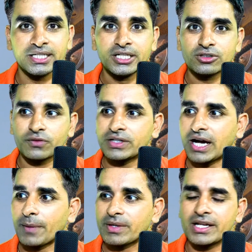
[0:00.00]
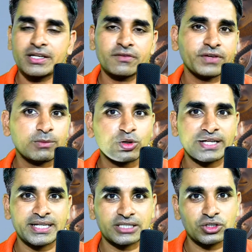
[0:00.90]
हैं तो फिर आपके लिए फिल्मोरा
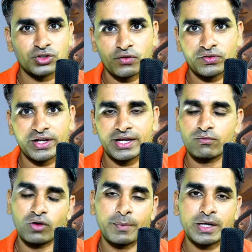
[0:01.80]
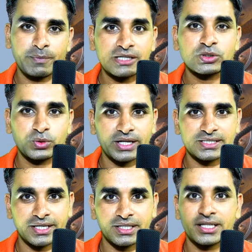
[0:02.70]
जैसा जो सॉफ्टवेयर है वो आपके पास होना
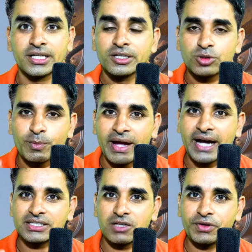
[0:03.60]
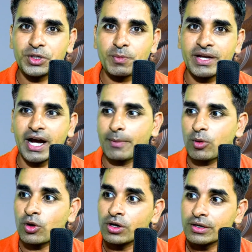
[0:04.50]
चाहिए तो मैं आज की वीडियो में आपको